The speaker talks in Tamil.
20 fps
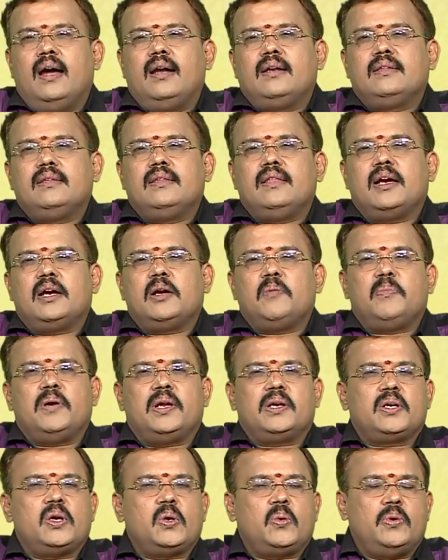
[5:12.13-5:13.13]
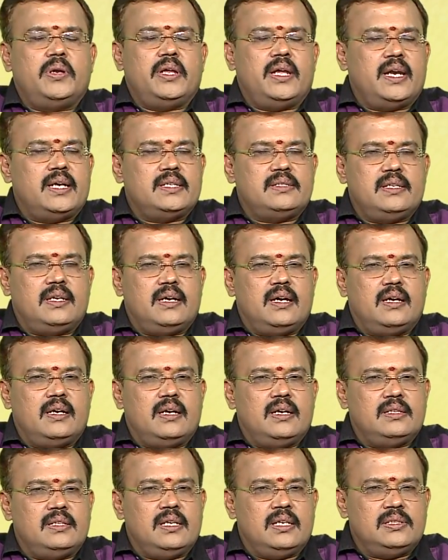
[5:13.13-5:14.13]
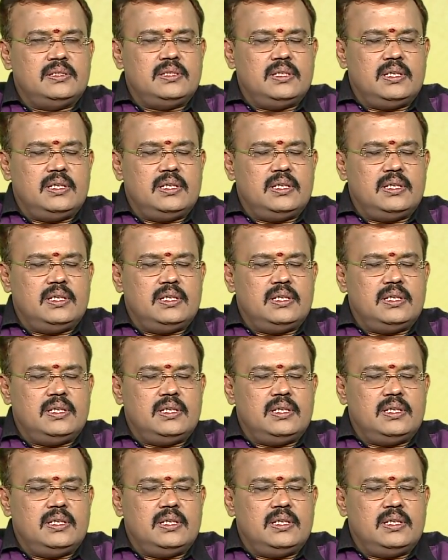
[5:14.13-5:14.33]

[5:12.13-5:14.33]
அடுத்ததாக பார்க்கக்கூடிய ராசிக்காரர்கள் தனுசு